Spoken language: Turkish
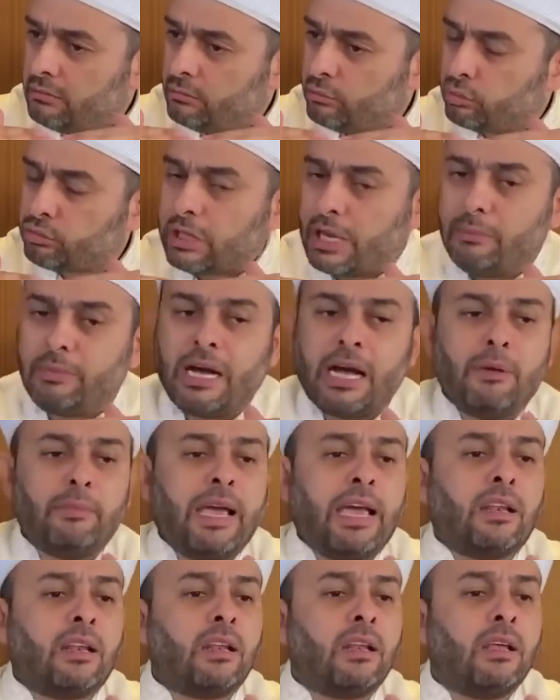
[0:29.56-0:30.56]
Bu
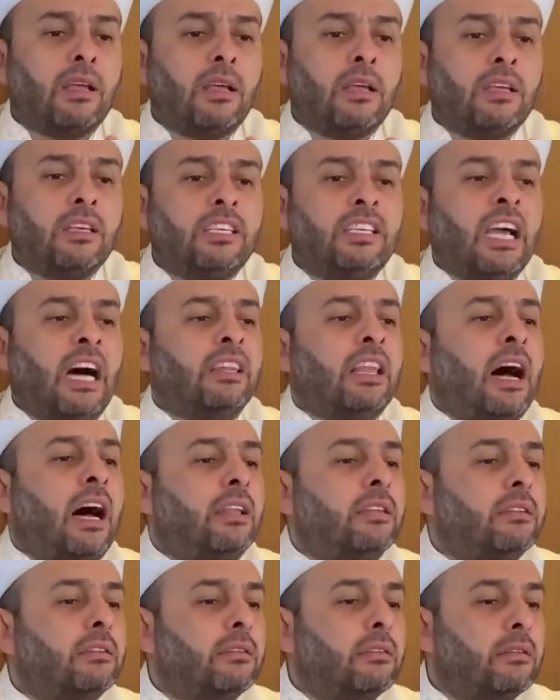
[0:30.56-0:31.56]
tamamen
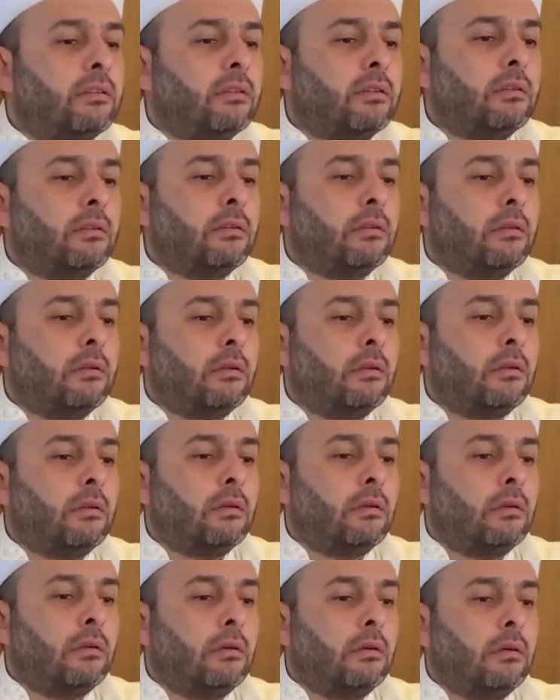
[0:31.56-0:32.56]
yalan.
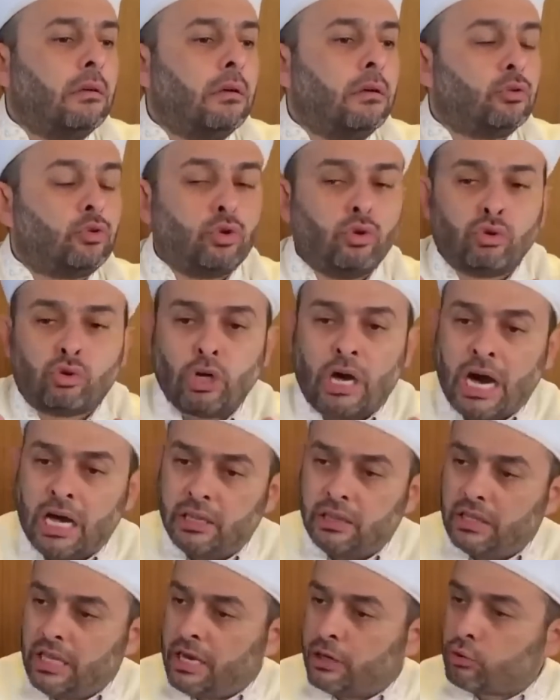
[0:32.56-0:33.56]
Çünkü
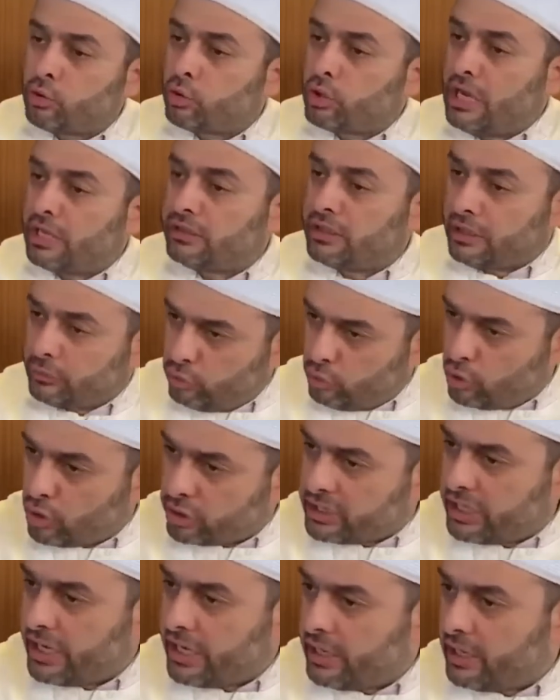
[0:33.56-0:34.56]
Allah Kur'an'da diyor
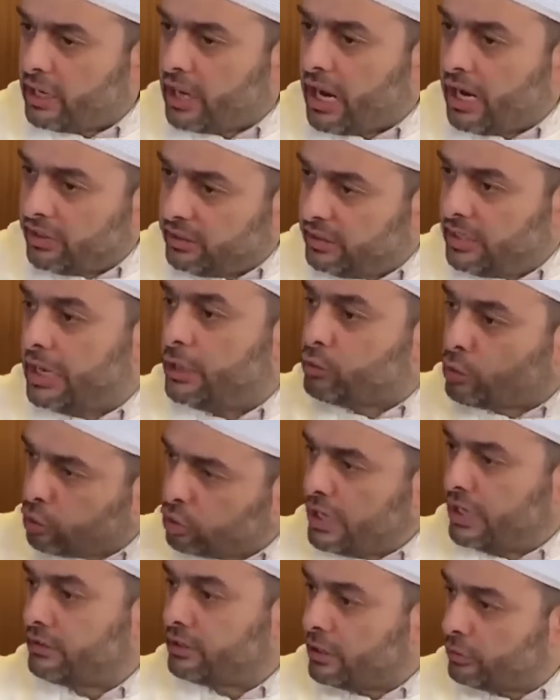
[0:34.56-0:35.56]
ki, Allah
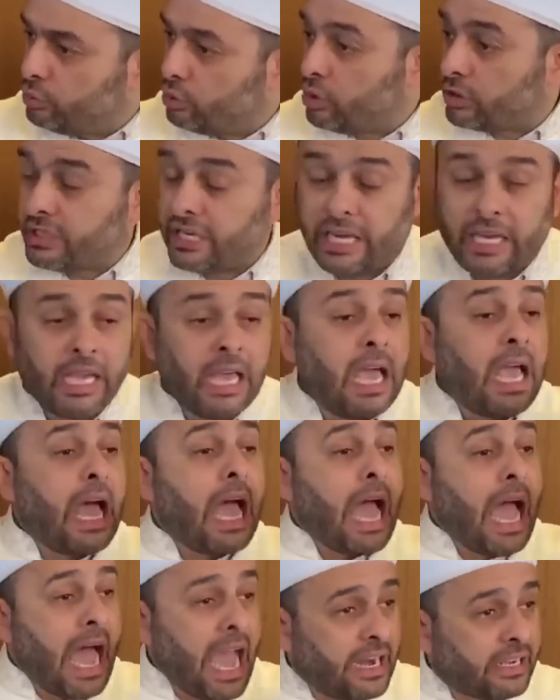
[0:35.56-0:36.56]
Kur'an'da diyor ki
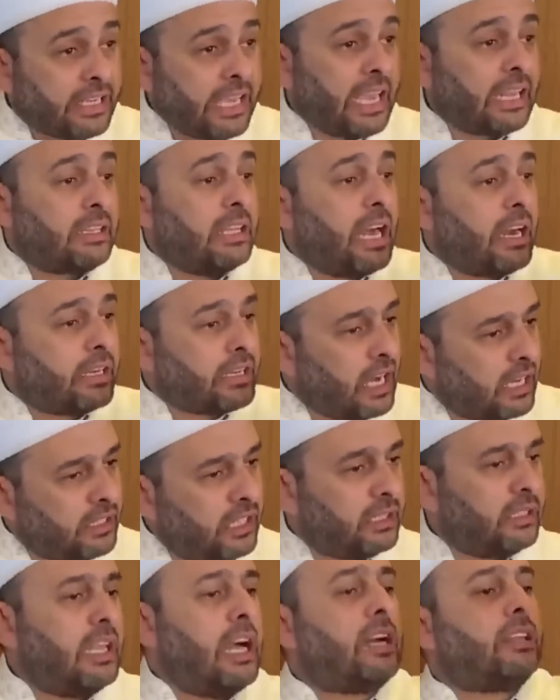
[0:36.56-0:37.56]
erkekler
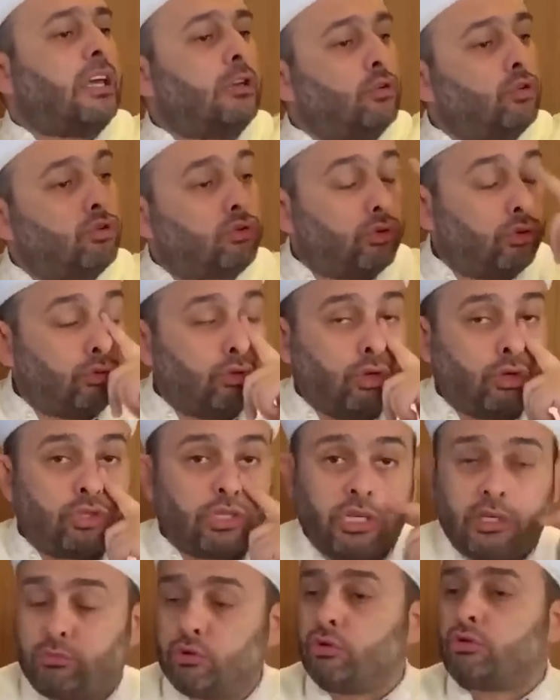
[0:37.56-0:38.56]
kadınlardan üstündür.
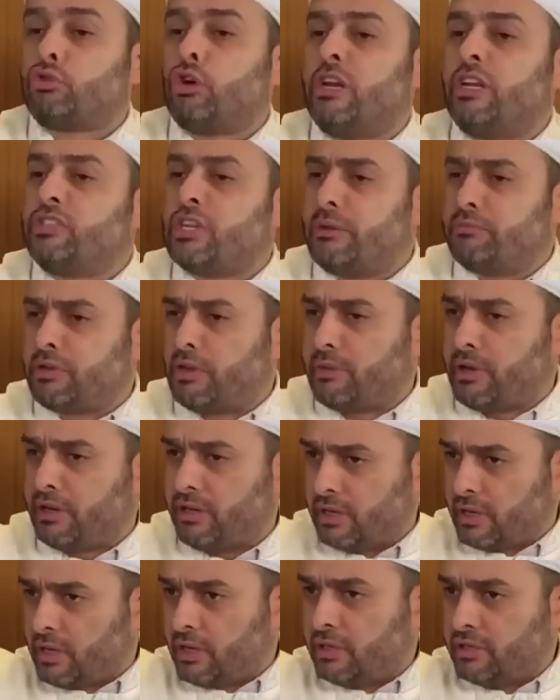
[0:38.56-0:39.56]
Şimdi bunu söyleyeceğim ya ben.
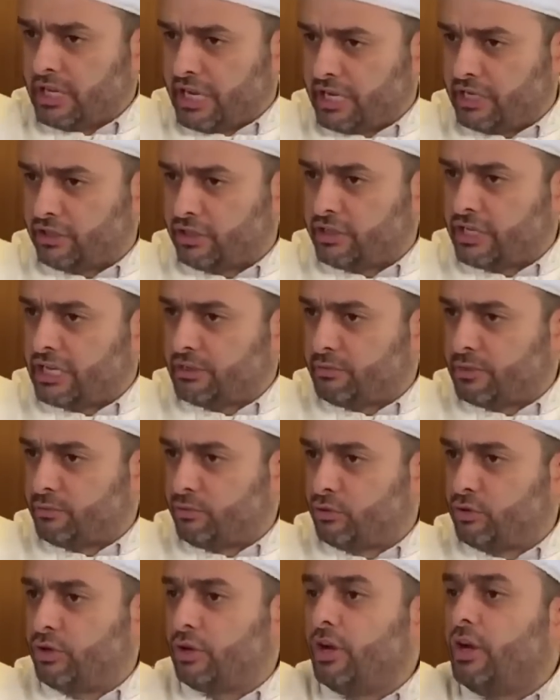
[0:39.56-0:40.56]
Yayınlayacağız biz
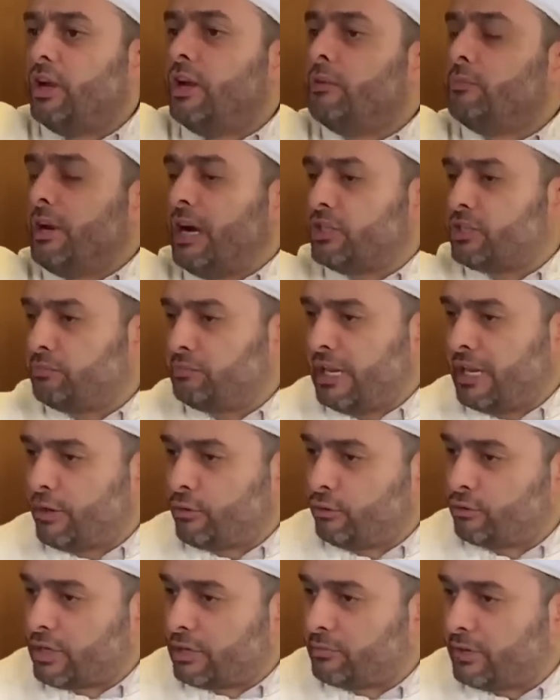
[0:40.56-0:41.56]
bunu. Bak şimdi neler
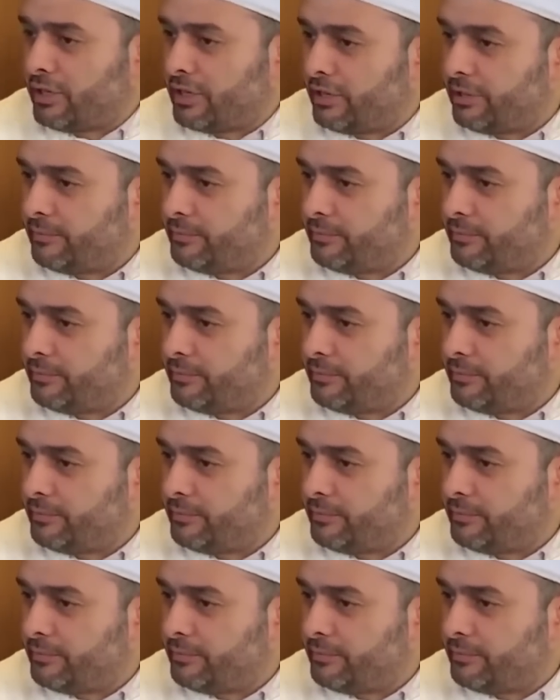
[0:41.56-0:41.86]
olacak bana.